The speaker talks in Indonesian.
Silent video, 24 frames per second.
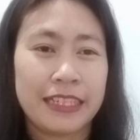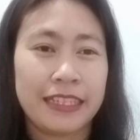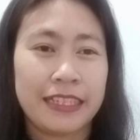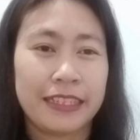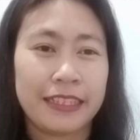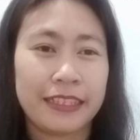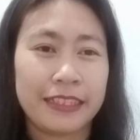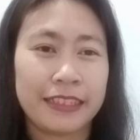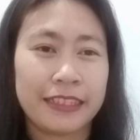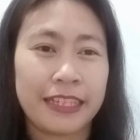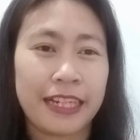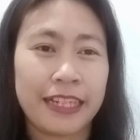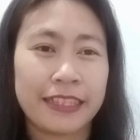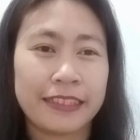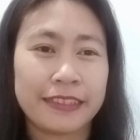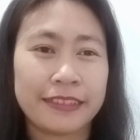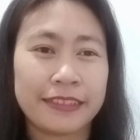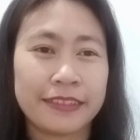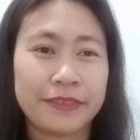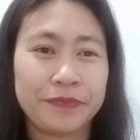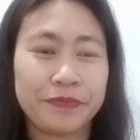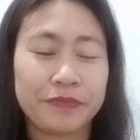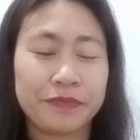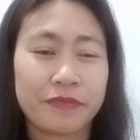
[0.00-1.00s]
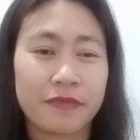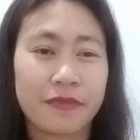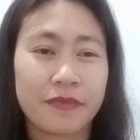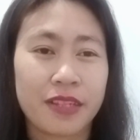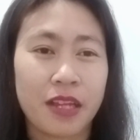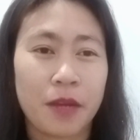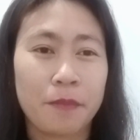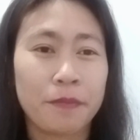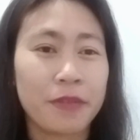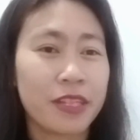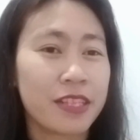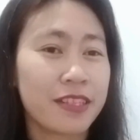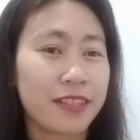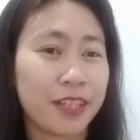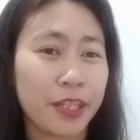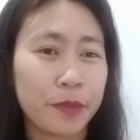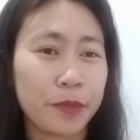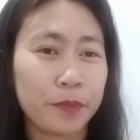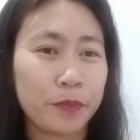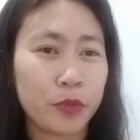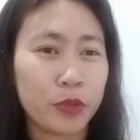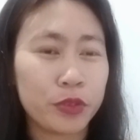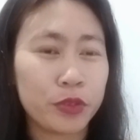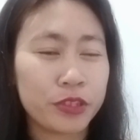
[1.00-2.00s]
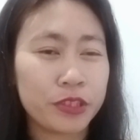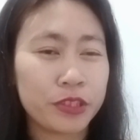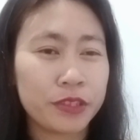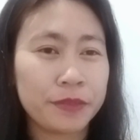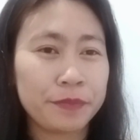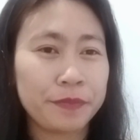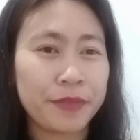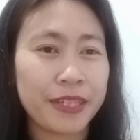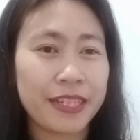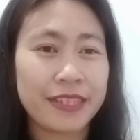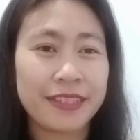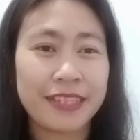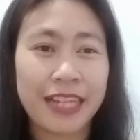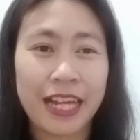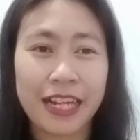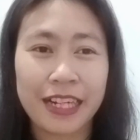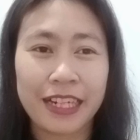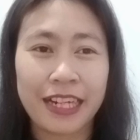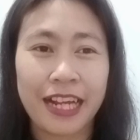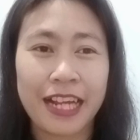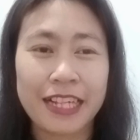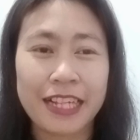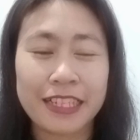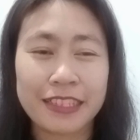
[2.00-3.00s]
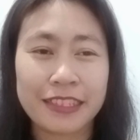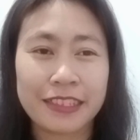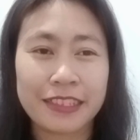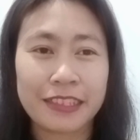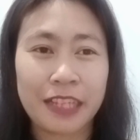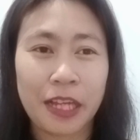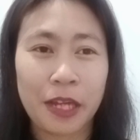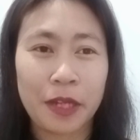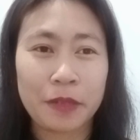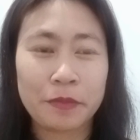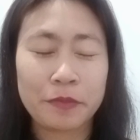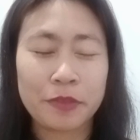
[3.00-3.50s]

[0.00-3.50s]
Dan meskipun beda kasta,